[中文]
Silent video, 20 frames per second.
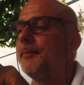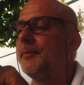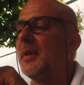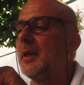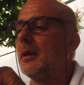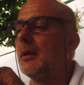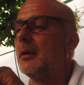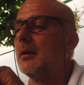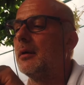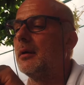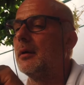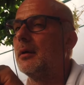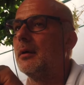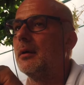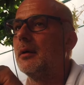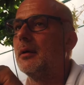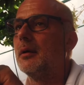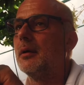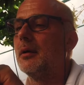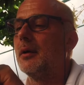，I want to go。
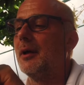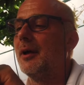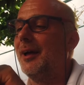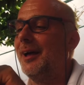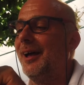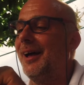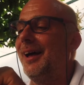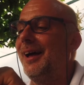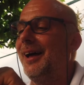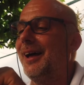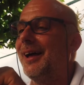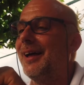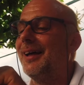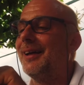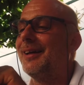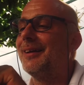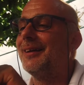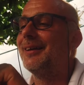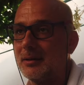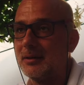
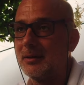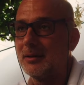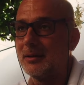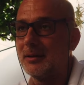不